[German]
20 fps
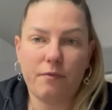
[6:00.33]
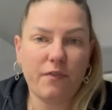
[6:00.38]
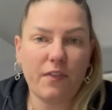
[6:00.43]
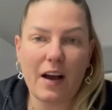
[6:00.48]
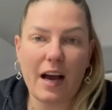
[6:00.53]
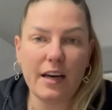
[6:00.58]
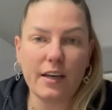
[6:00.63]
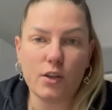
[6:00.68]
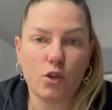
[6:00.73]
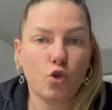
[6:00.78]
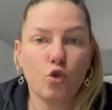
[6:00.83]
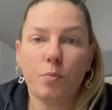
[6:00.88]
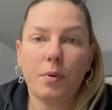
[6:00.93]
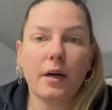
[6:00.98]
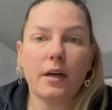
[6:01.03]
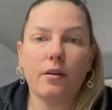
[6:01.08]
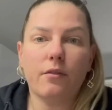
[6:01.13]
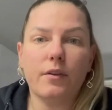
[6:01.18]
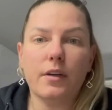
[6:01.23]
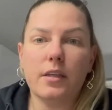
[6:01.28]
war alles
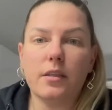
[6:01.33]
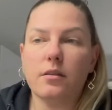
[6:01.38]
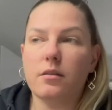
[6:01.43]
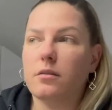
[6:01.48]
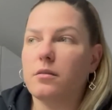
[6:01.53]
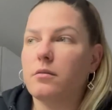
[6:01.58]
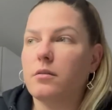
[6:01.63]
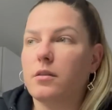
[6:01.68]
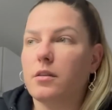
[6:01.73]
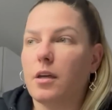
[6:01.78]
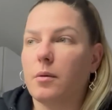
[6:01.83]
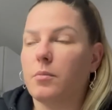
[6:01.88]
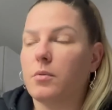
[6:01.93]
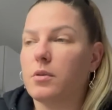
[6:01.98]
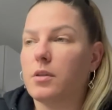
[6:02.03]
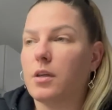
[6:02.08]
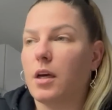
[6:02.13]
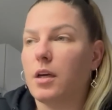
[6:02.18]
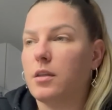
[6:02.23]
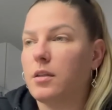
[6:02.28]
super gewesen. Die haben
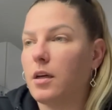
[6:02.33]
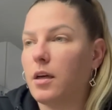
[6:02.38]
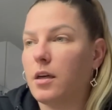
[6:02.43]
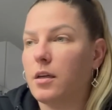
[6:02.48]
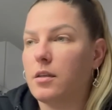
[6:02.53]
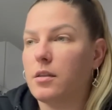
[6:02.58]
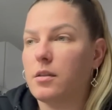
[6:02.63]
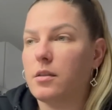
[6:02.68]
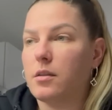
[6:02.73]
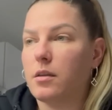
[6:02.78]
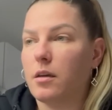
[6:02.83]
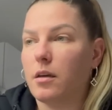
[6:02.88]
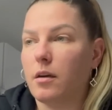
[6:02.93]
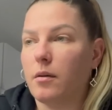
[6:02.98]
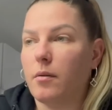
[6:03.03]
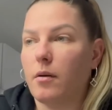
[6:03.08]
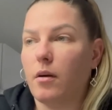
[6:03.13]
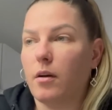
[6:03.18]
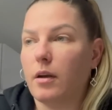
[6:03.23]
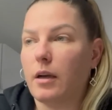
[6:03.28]
gesagt, er ist
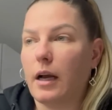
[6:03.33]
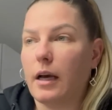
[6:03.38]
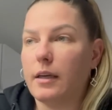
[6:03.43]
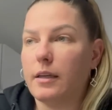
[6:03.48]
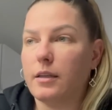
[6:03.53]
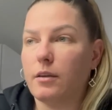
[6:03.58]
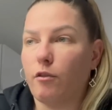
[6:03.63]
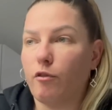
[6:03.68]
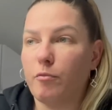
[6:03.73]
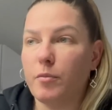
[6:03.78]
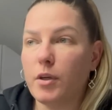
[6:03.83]
äh, gar nicht auf